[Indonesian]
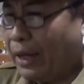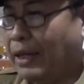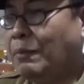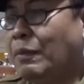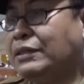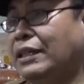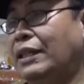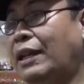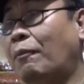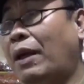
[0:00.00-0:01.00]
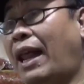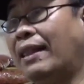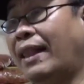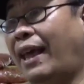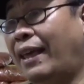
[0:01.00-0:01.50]
ini masih nempel
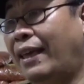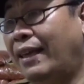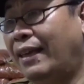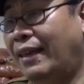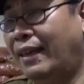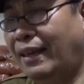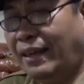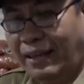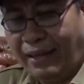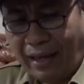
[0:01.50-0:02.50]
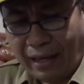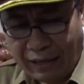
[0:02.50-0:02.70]
lantai. Oh, gitu. Yang